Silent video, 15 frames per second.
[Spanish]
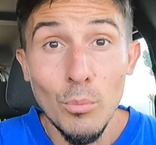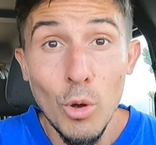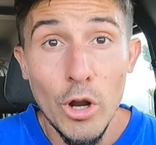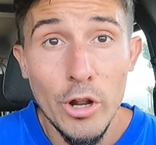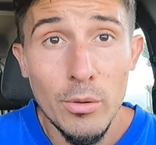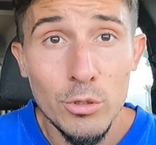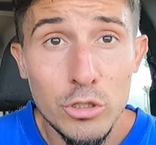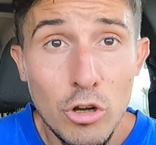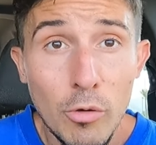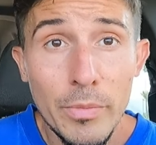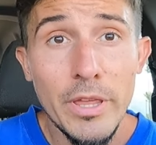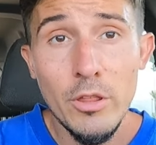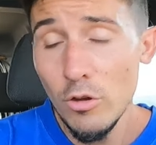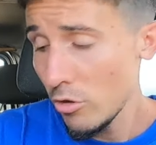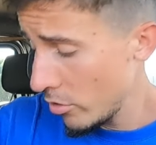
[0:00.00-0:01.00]
bueno, hemos
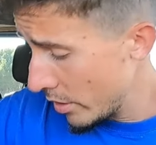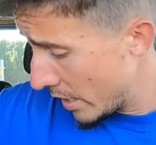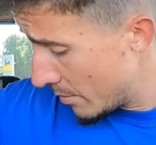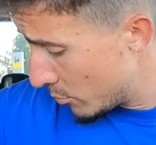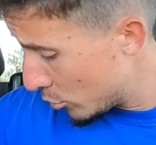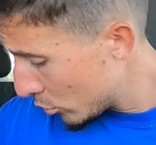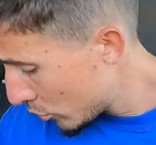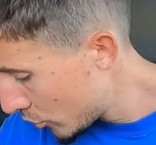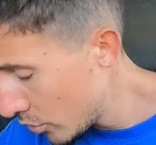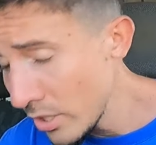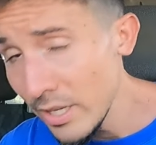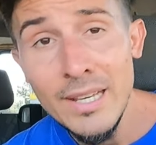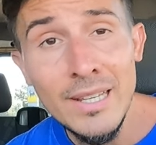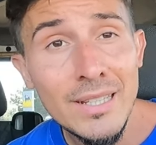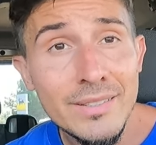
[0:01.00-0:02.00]
comido,
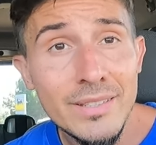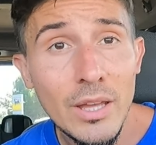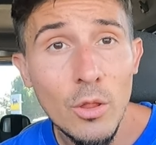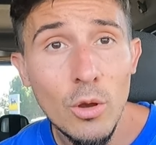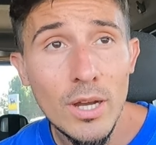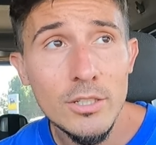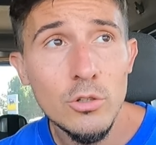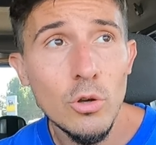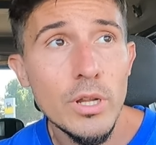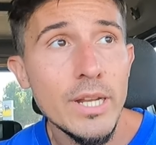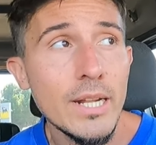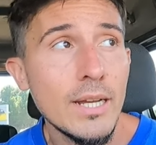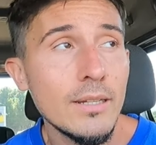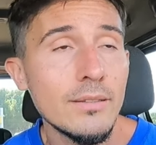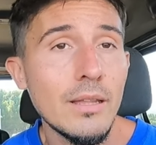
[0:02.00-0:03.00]
hemos echado
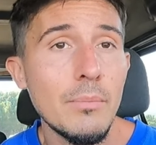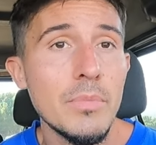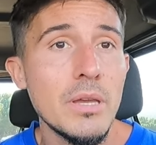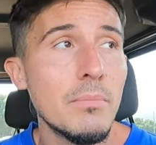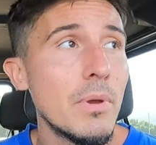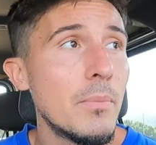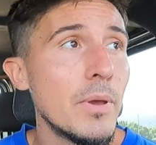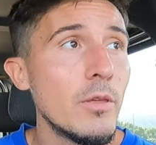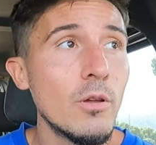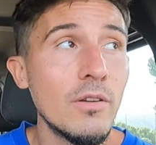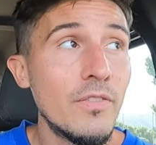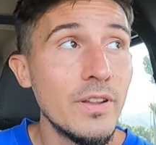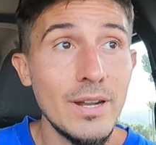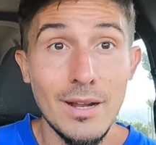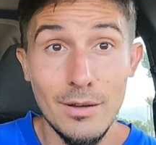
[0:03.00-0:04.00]
gasolina, también me he pedido
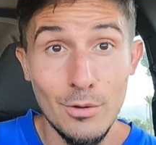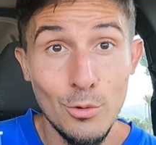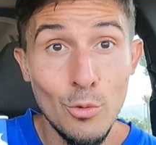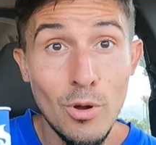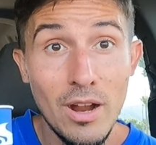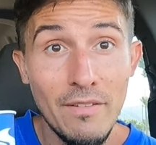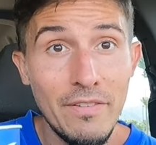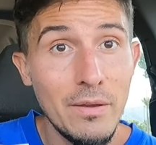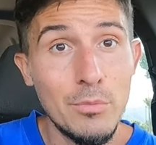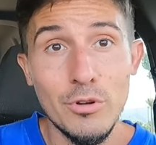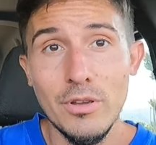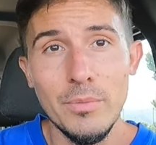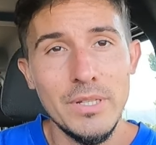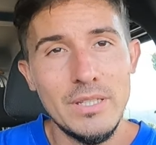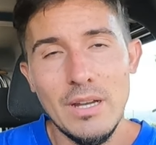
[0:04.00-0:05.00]
al final un café
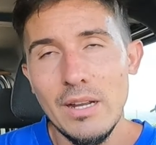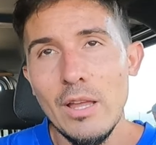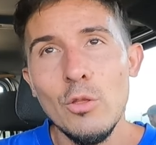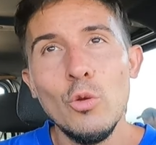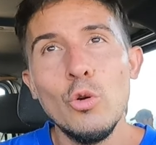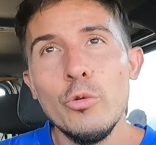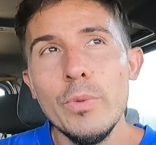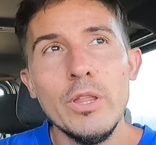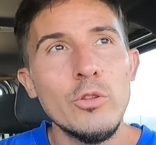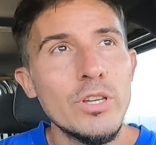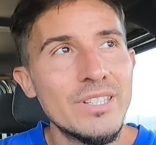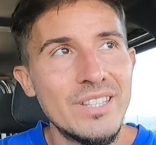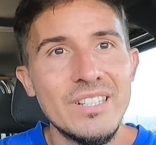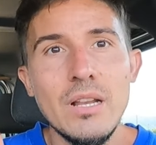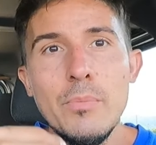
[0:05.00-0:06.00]
porque me está quedando durmiendo
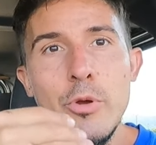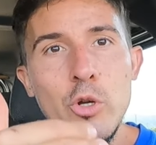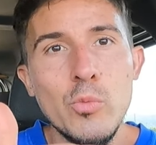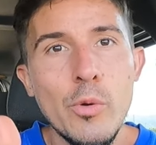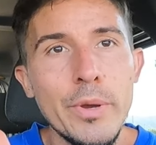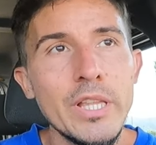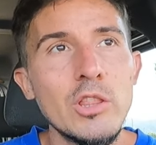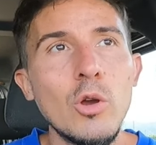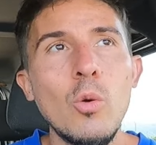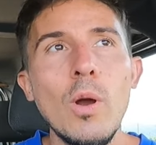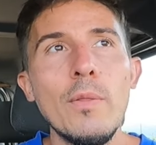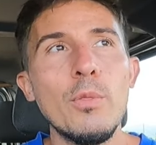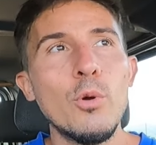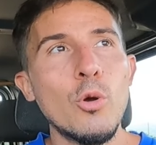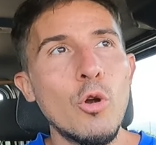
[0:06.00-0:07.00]
y este es el peor momento
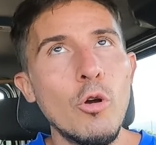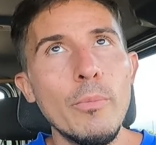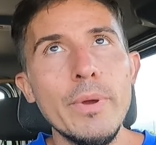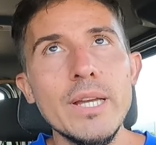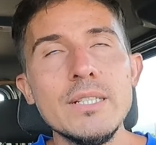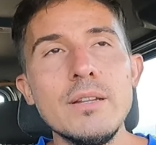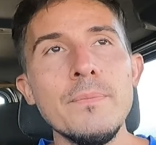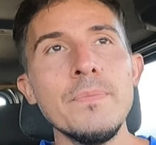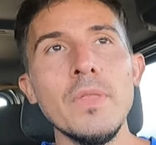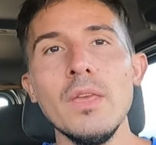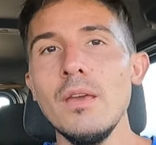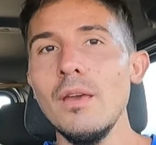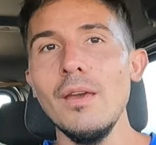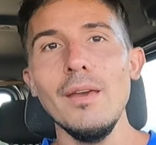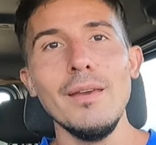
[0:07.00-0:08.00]
cuando comes
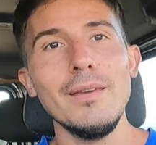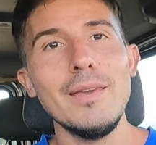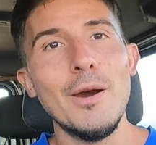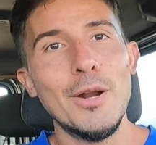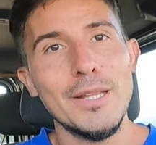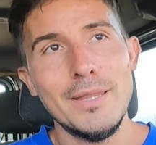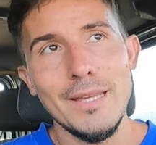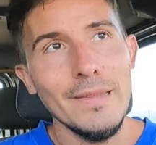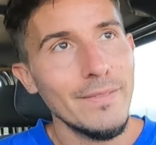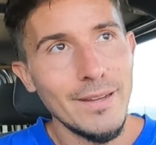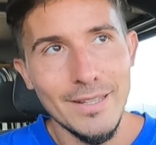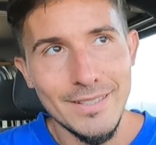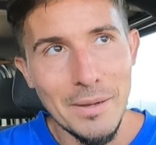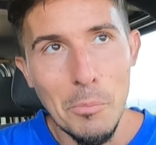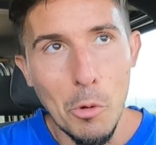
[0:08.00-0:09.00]
y ahora te
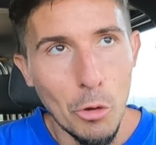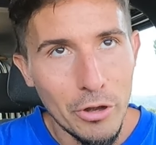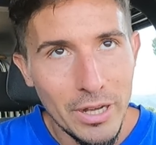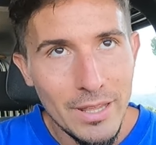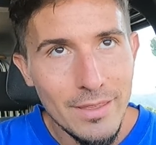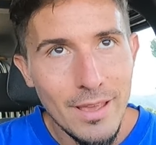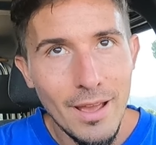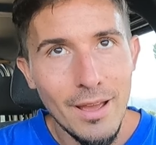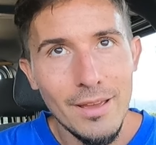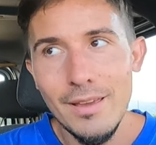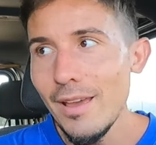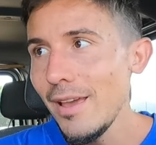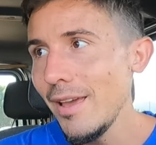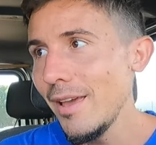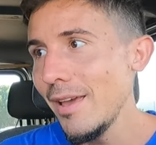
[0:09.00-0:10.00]
entra esa morriña,
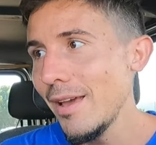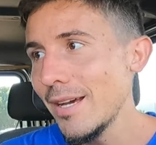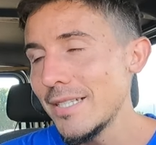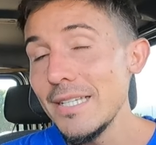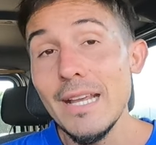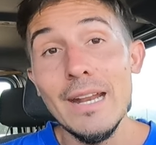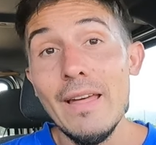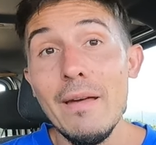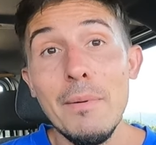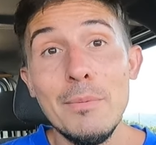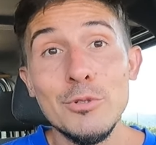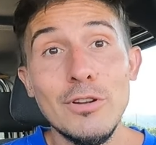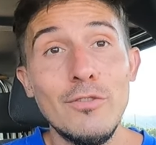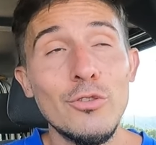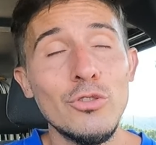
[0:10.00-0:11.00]
eh, así que nada,
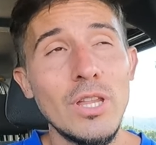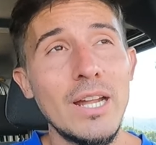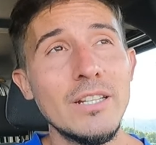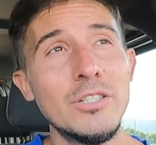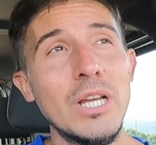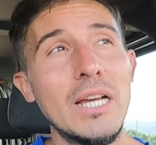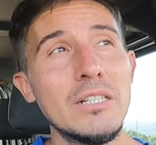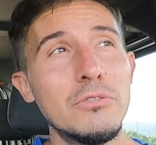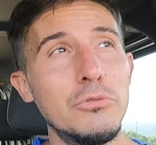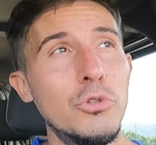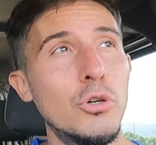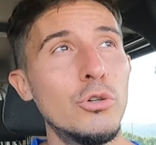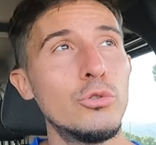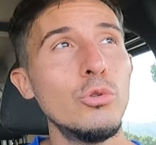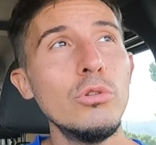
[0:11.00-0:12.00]
vamos a afrontar esas
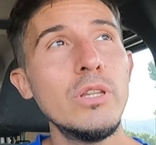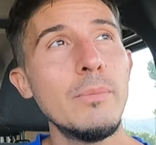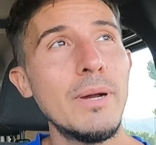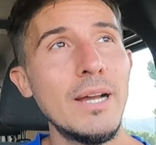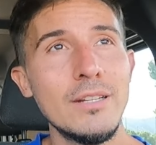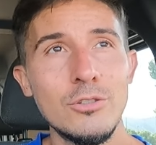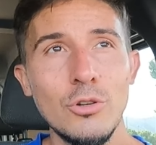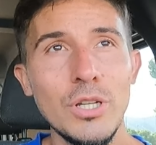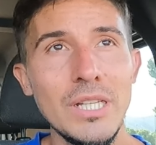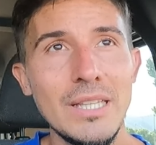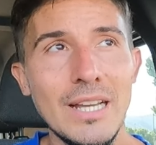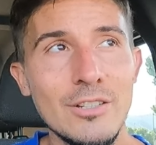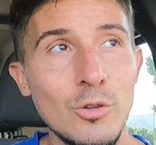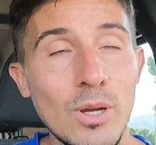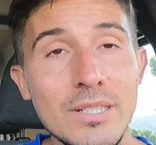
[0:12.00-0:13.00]
dos últimas
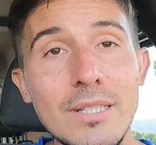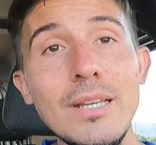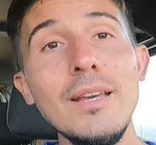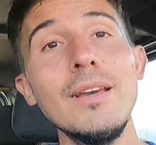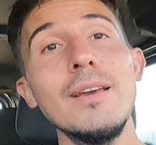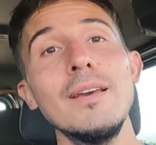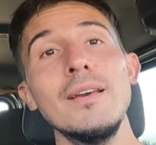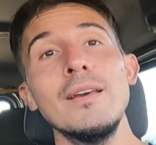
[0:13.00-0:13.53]
horitas o así